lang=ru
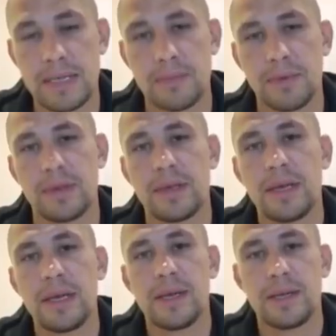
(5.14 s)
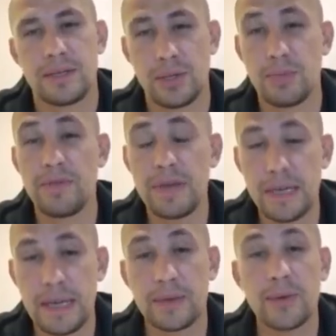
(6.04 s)
мной. Чтобы
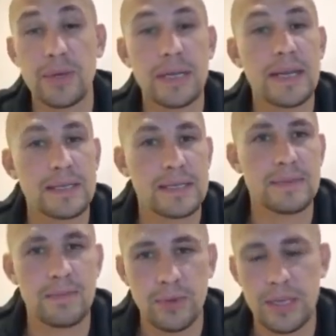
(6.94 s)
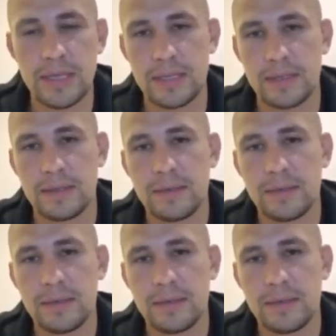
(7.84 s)
вы, которые нас смотрите,